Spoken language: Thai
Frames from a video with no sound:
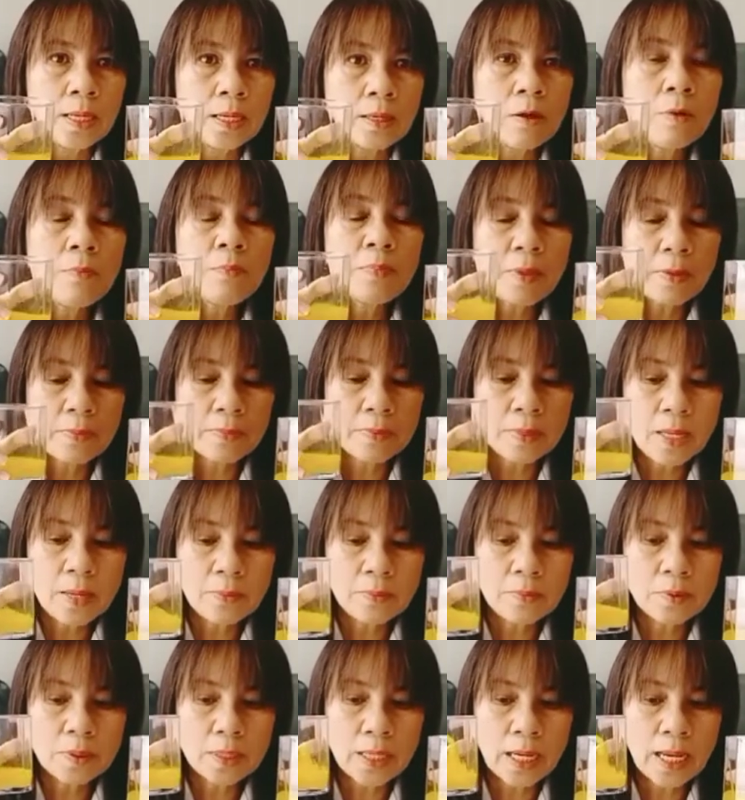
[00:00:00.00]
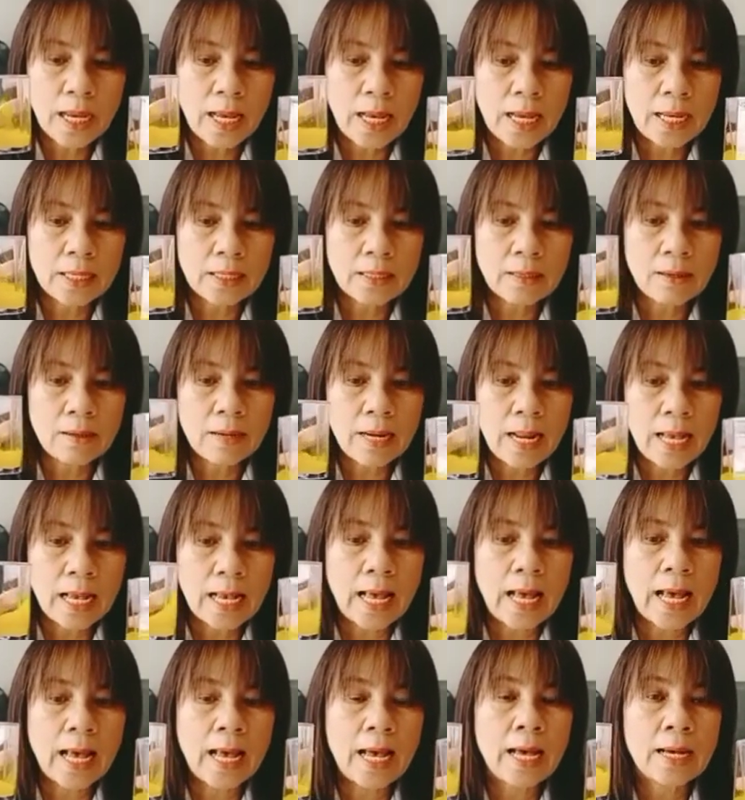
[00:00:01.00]
ก็เปรียบเทียบดูนะคะ ก็รา
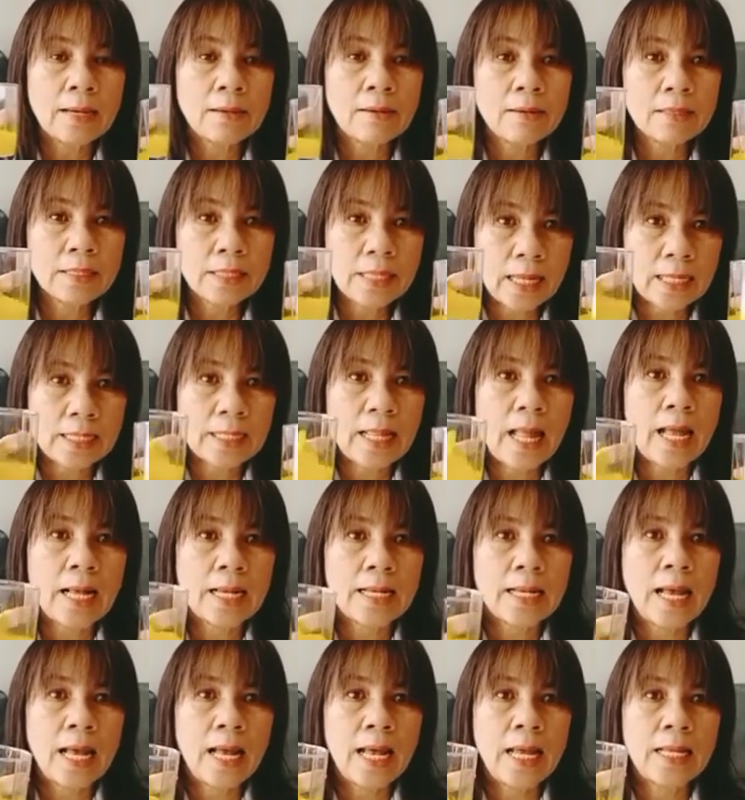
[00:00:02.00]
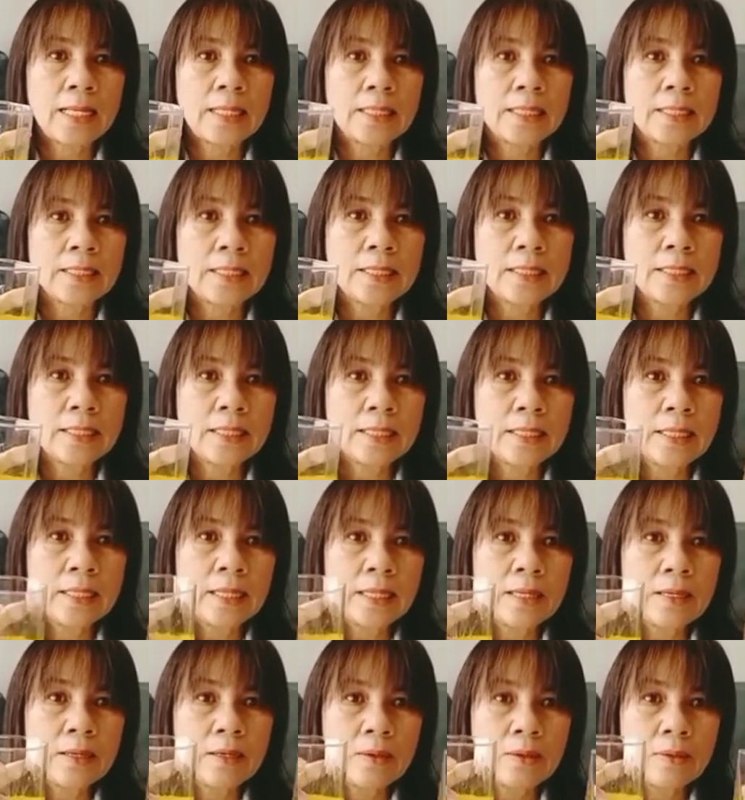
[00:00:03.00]
คาก็แตกต่างกัน
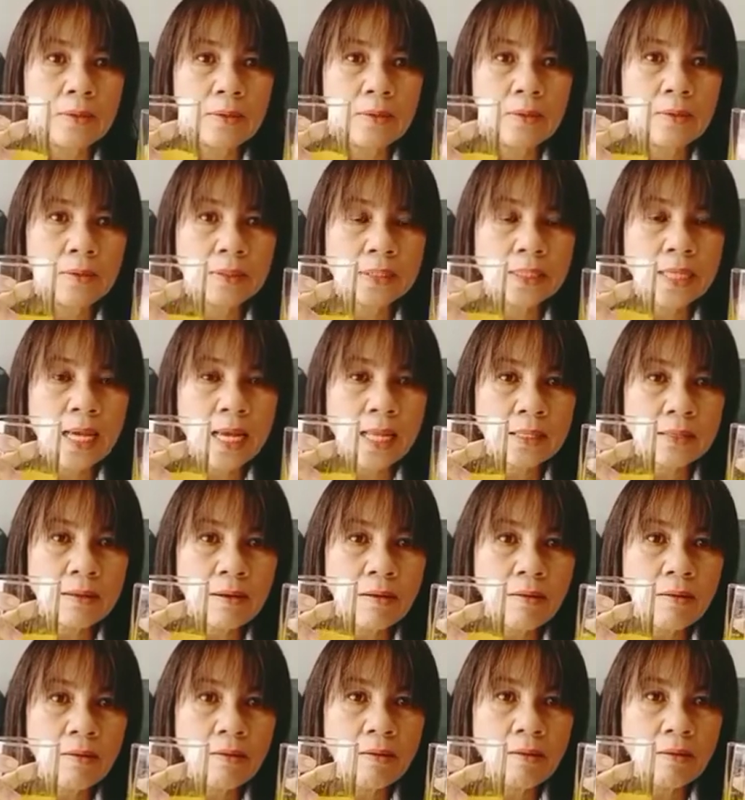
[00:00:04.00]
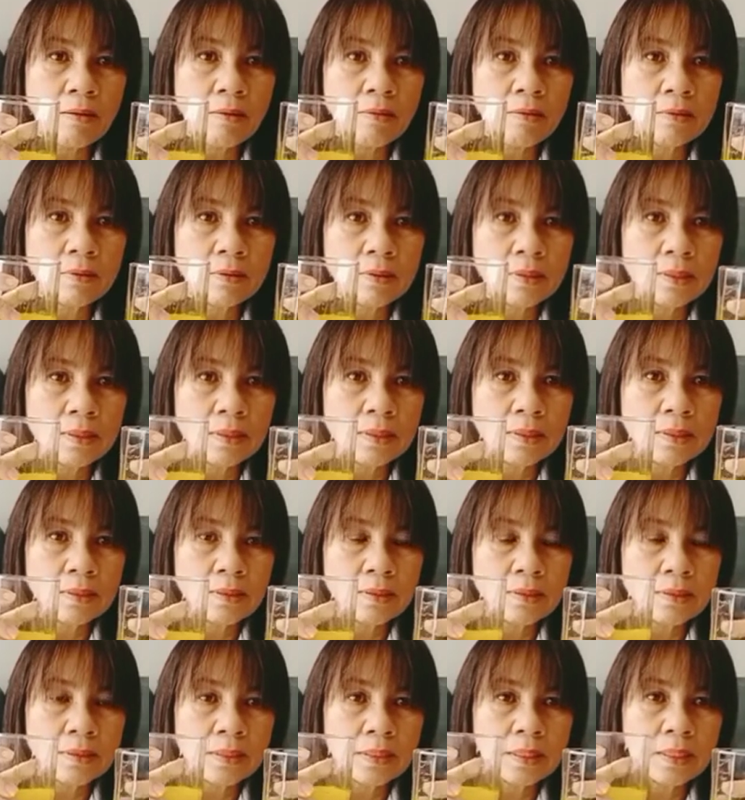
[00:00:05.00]
รสชาติก็
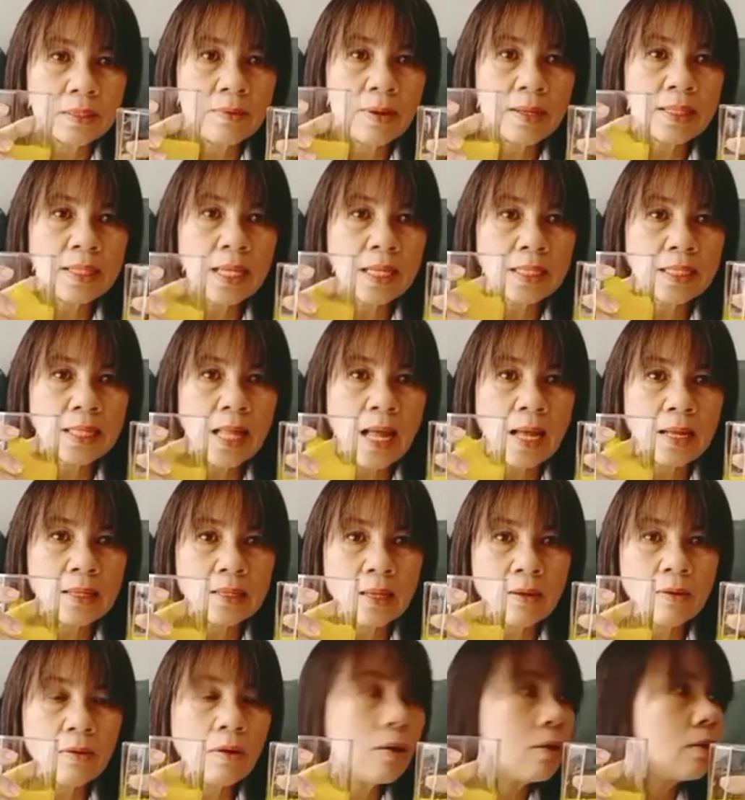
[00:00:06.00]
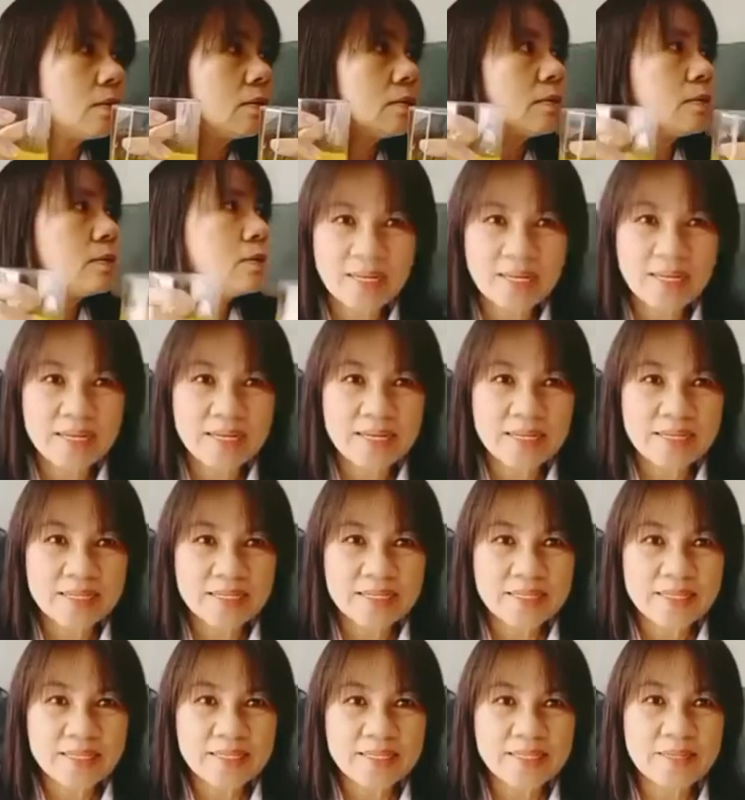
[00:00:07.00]
ถือว่าแตกต่าง แต่ว่า
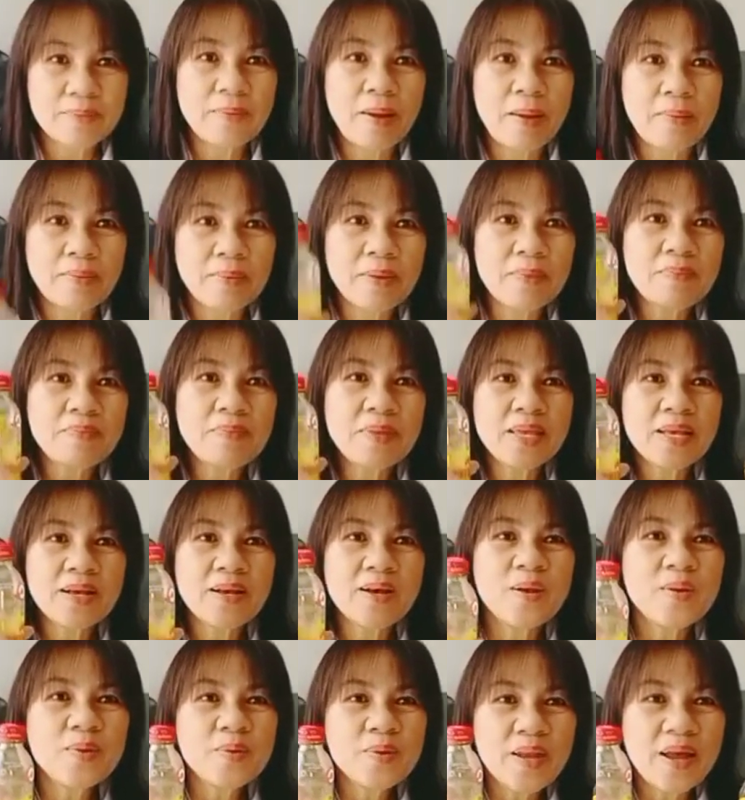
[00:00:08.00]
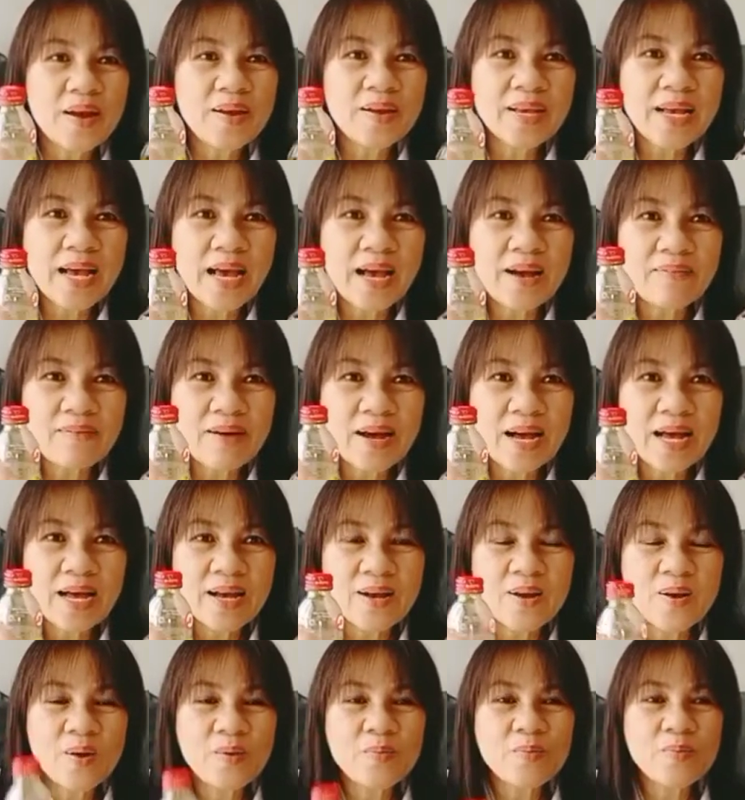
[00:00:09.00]
สำหรับคลิปนี้ก็รู้แล้วนะคะว่า
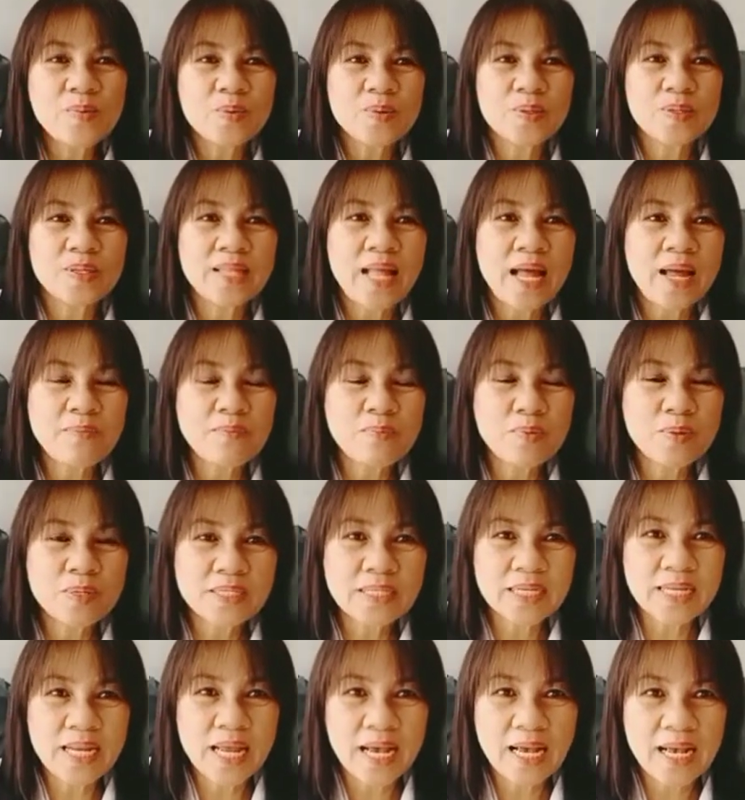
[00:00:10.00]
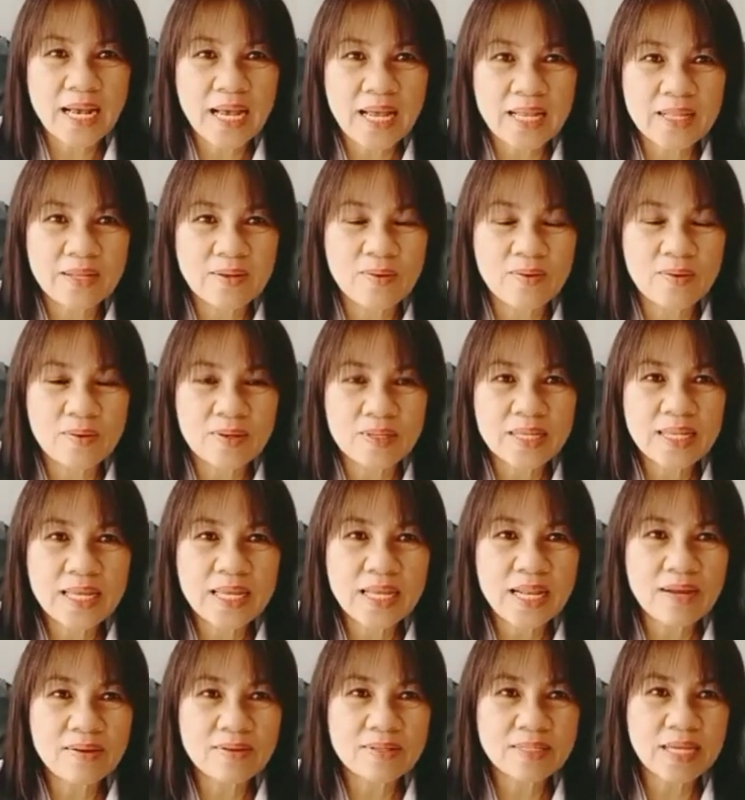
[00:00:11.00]
ข้อมูลด้านโภชนาการของ
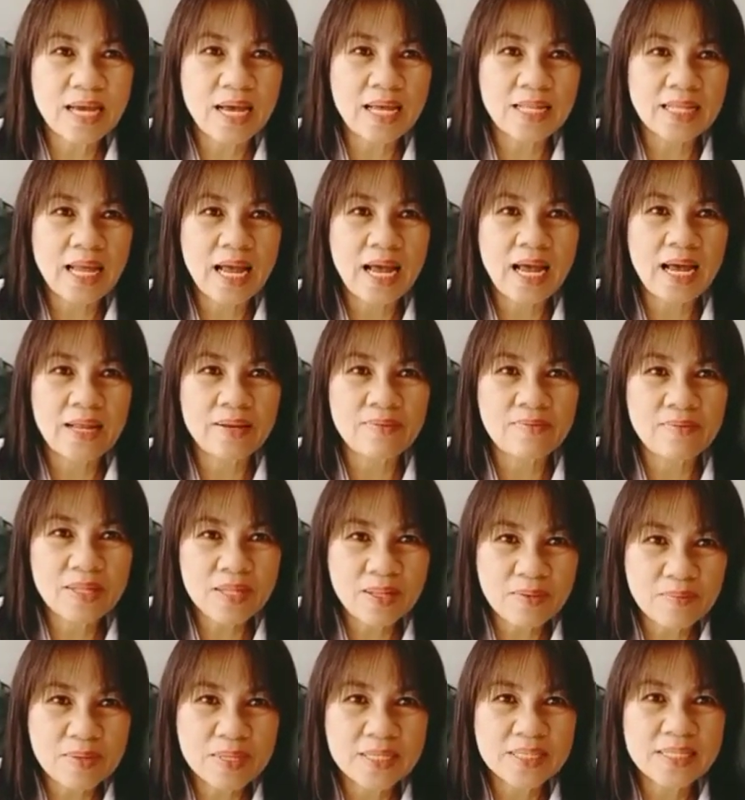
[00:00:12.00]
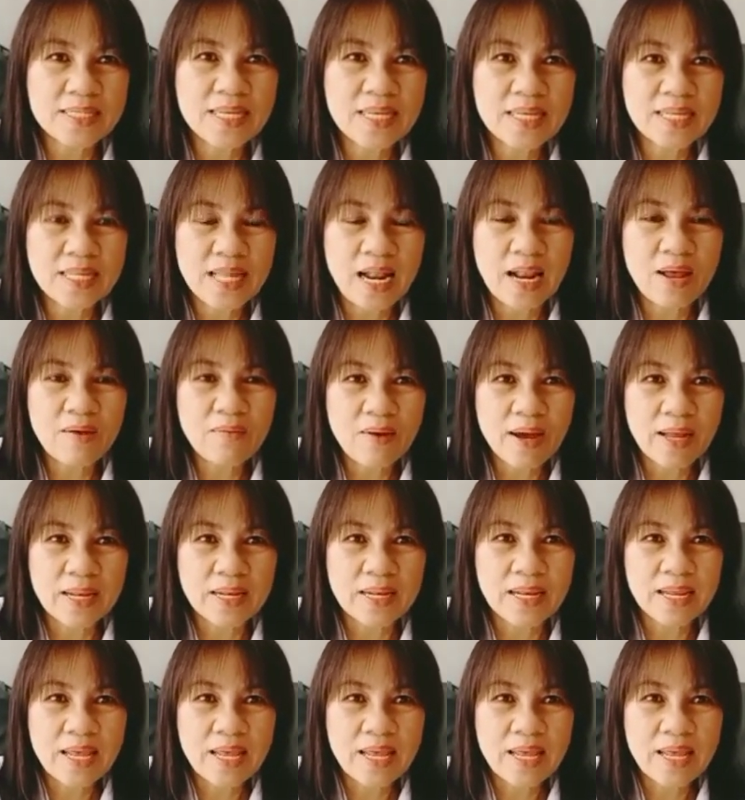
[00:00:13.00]
ที่เราจะทานวิตามินซีแต่ละวัน